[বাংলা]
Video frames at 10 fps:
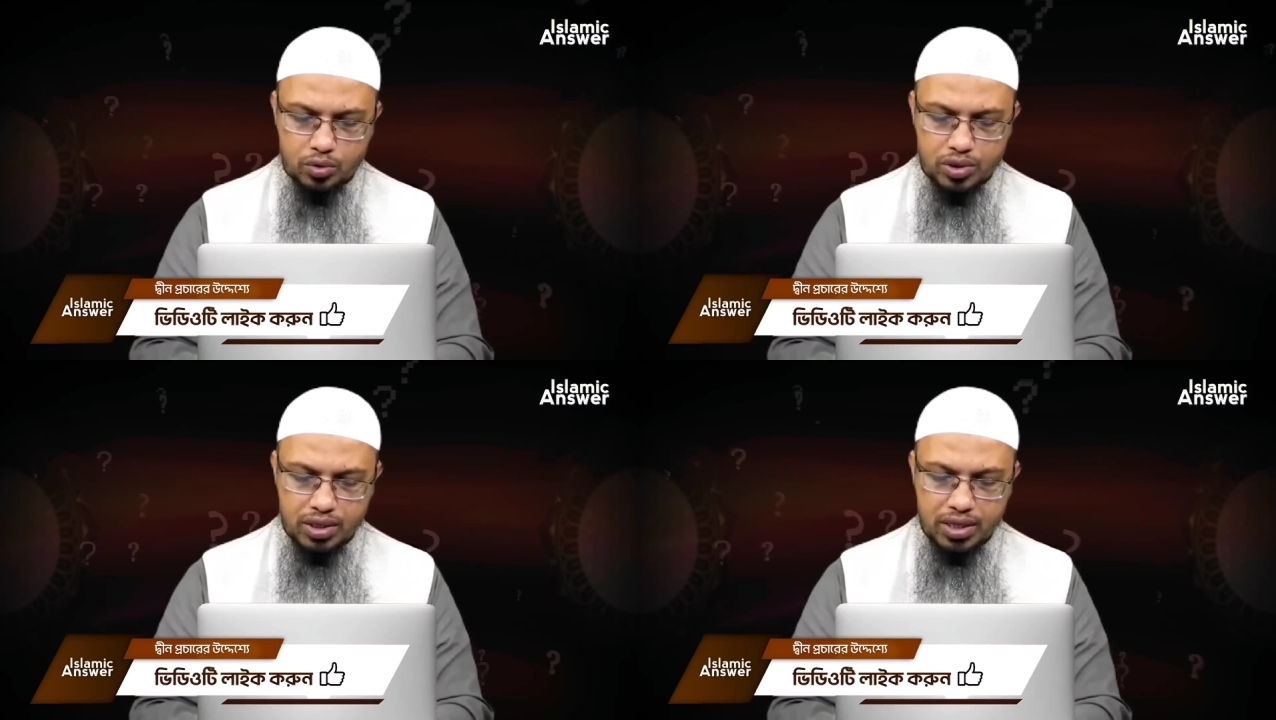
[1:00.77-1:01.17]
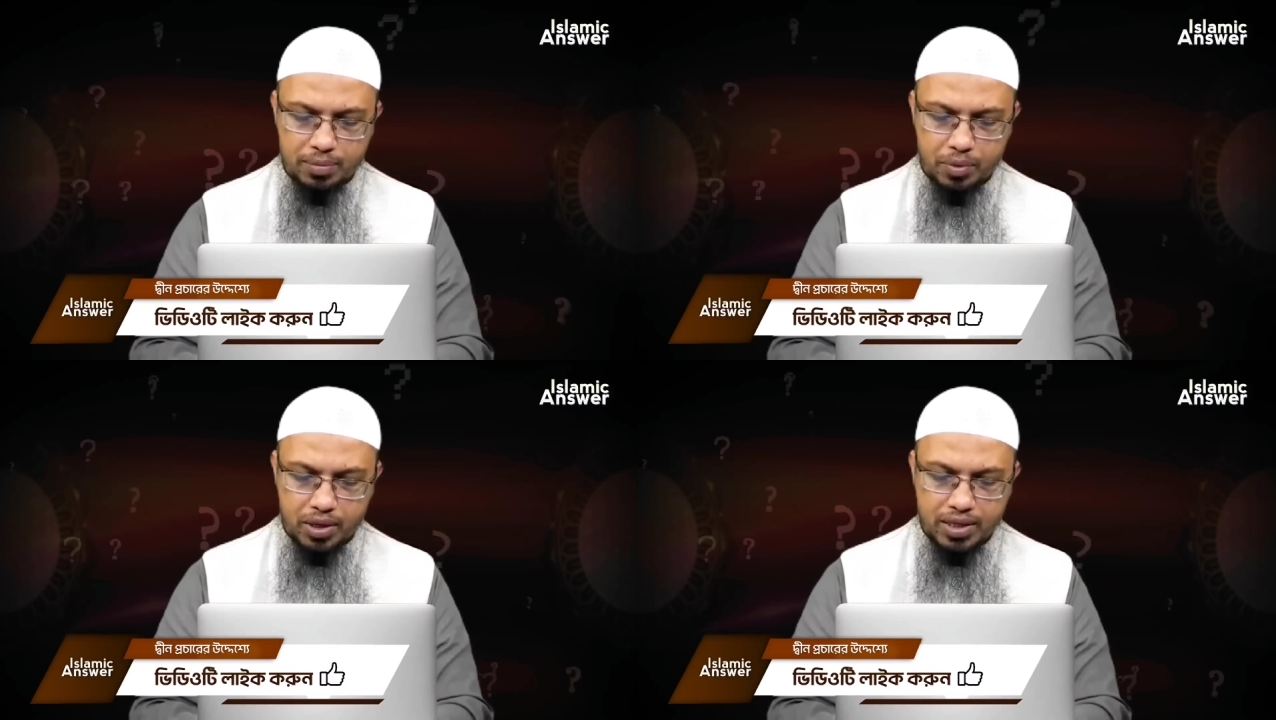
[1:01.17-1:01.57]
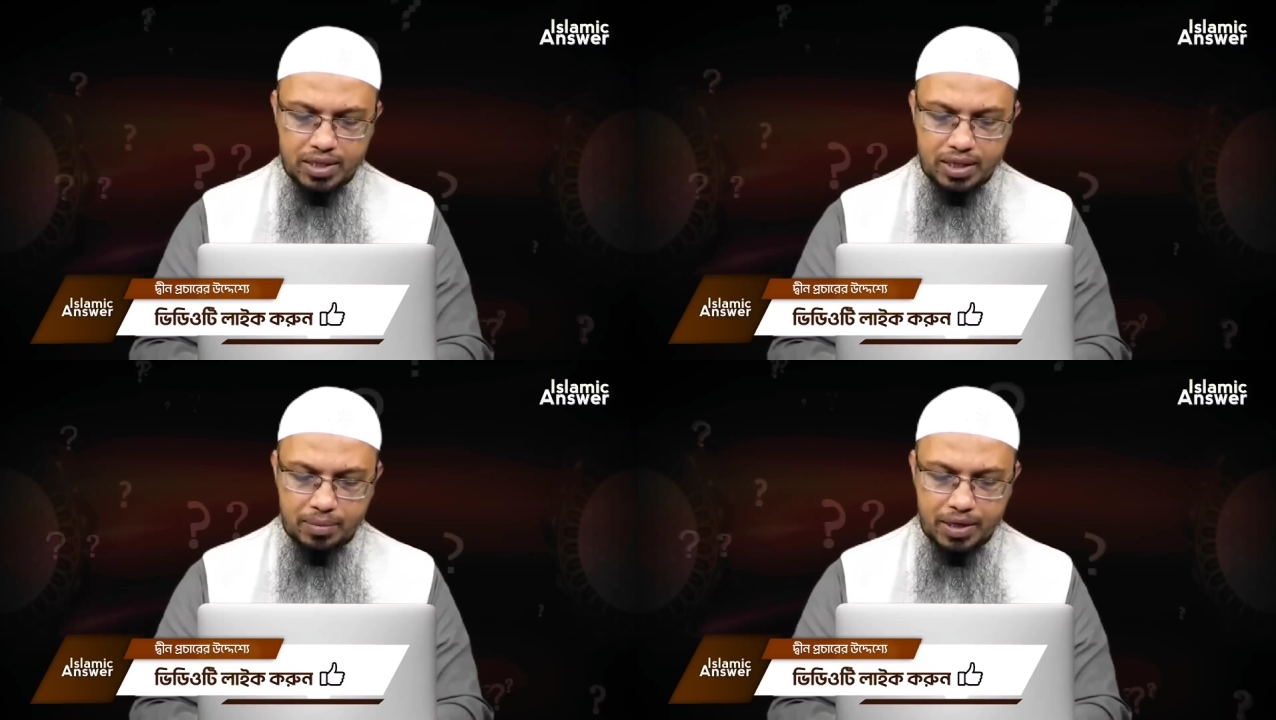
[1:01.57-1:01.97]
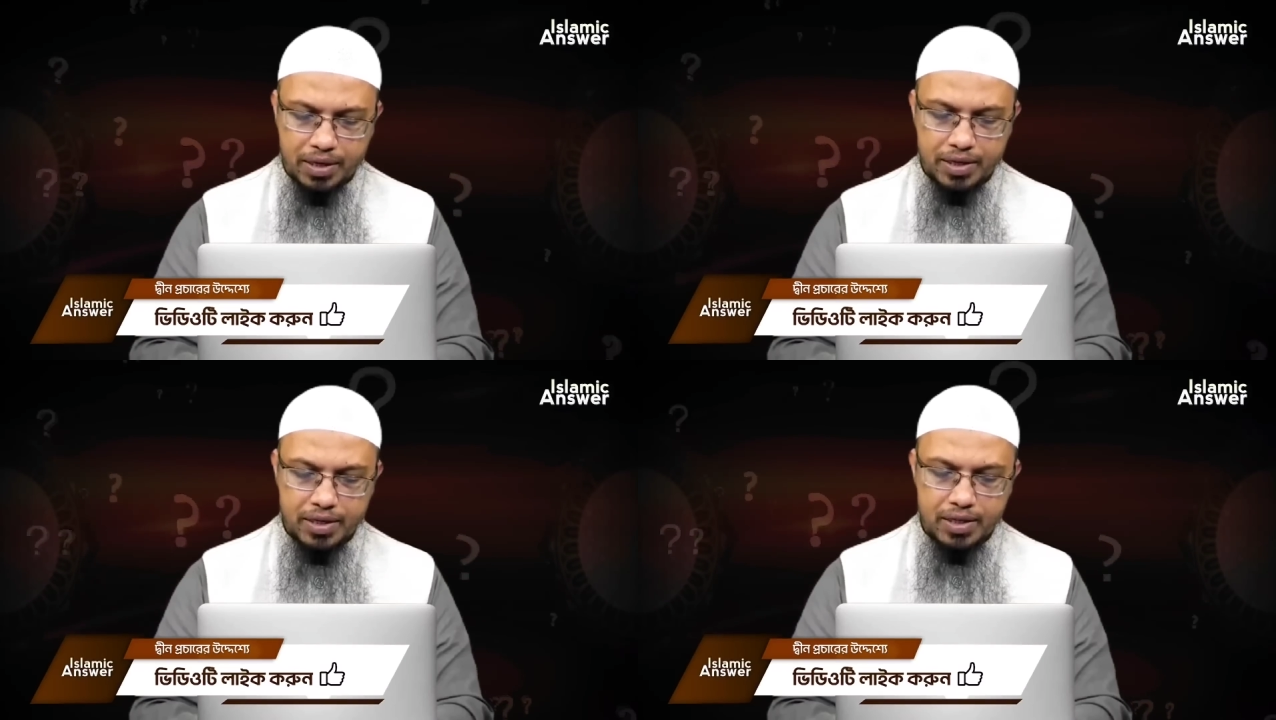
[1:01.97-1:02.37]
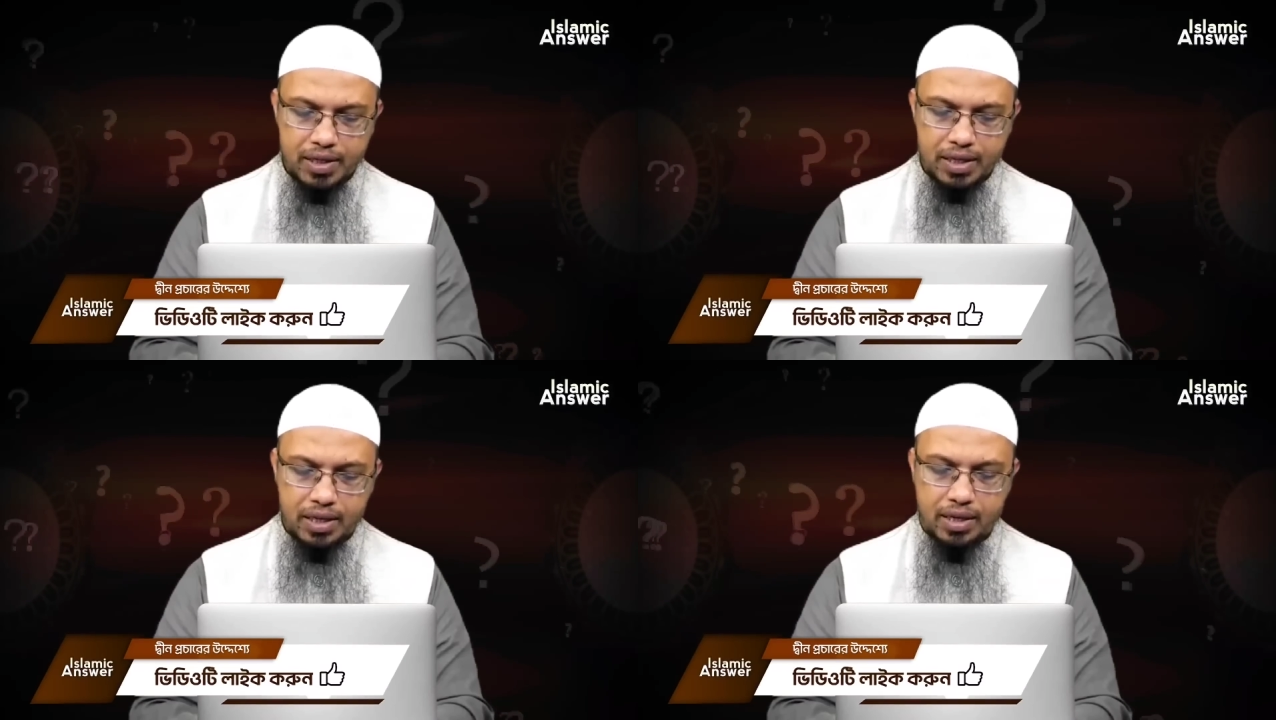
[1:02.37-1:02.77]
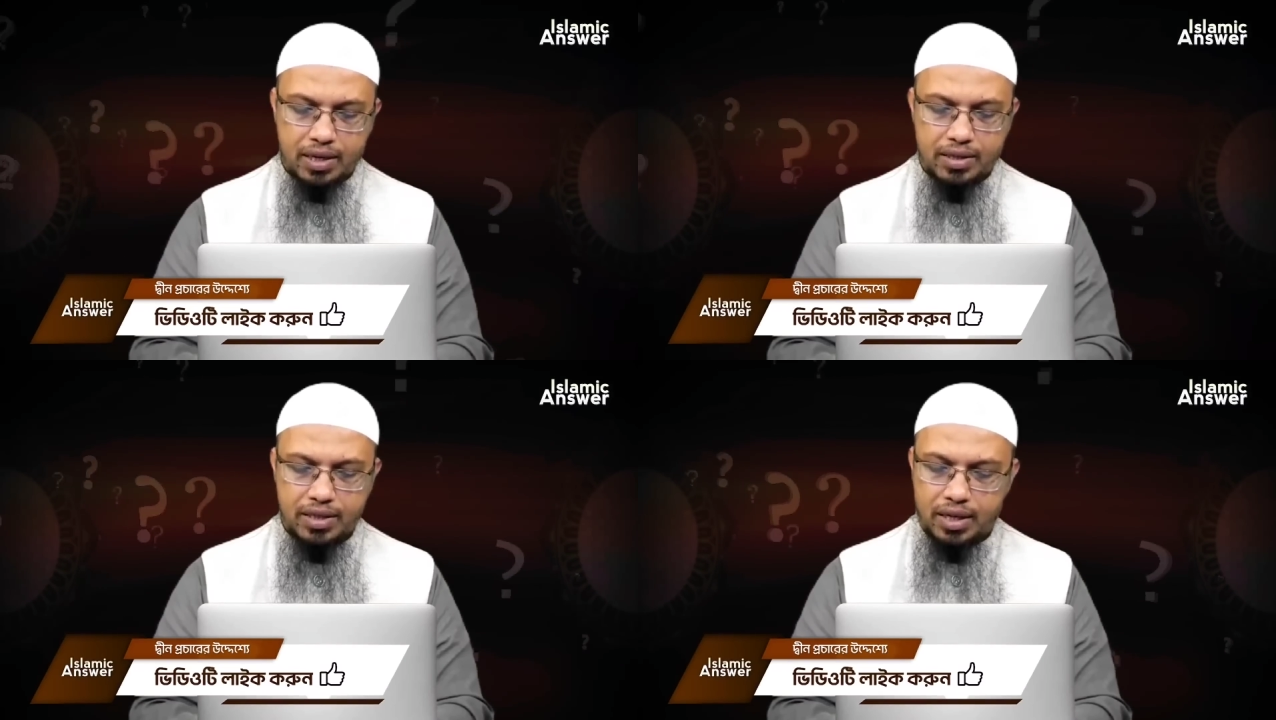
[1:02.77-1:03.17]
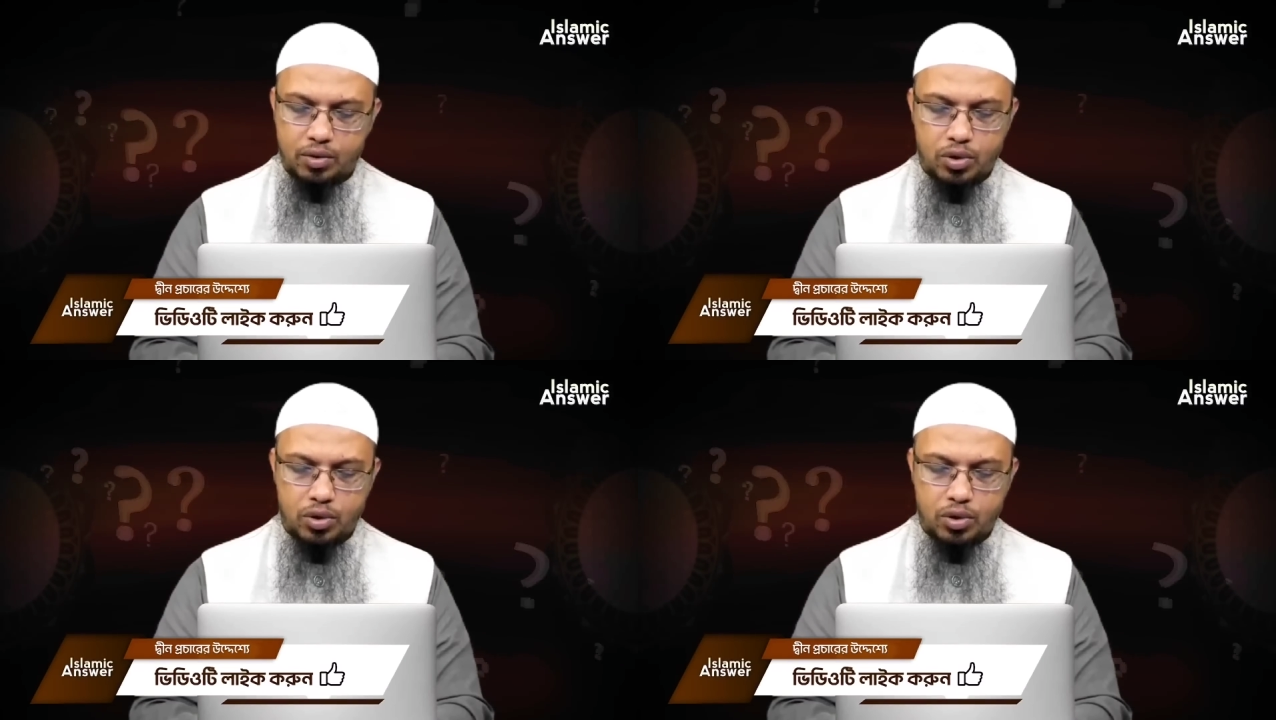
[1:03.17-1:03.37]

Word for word: শোনা ও জিকির পড়া কি যাবে জি